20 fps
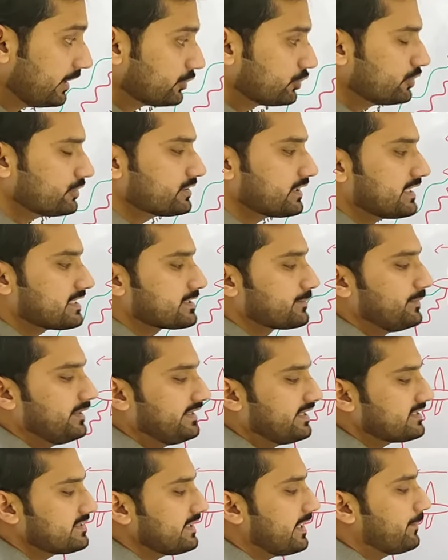तो
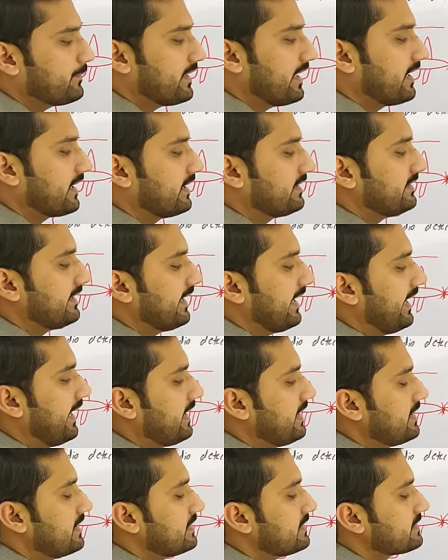ट्रांसमीटर से हम क्या करते हैं
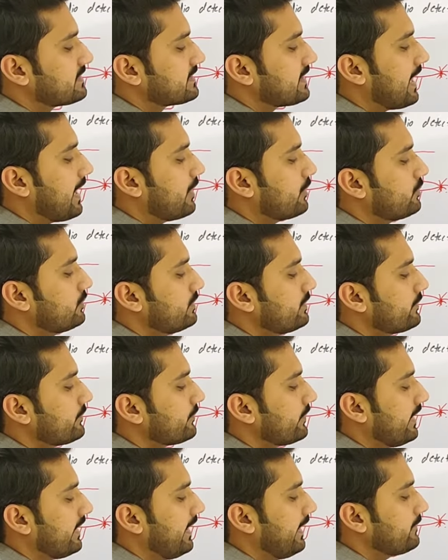साउंड
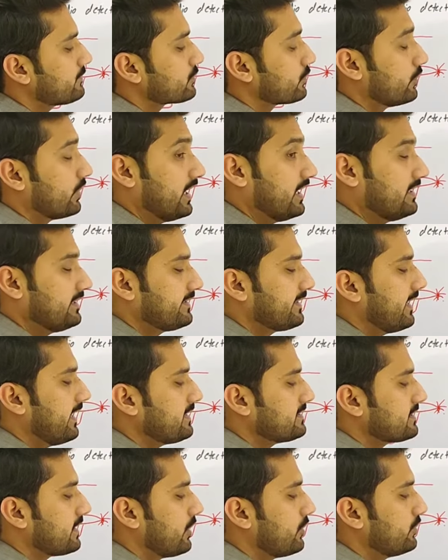वेव्स को अल्ट्रा
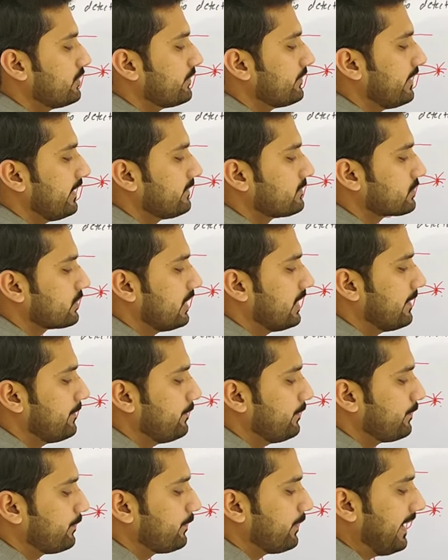साउंड वेव्स को
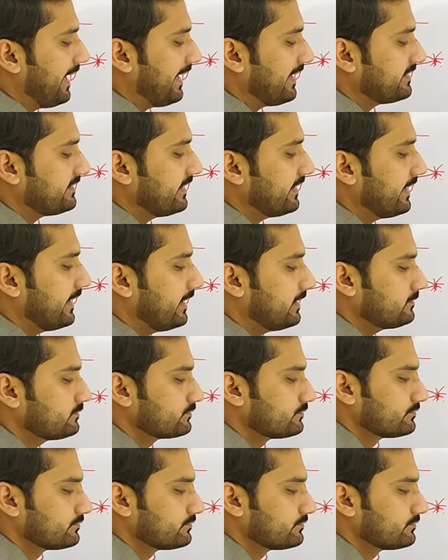हम फेंकते हैं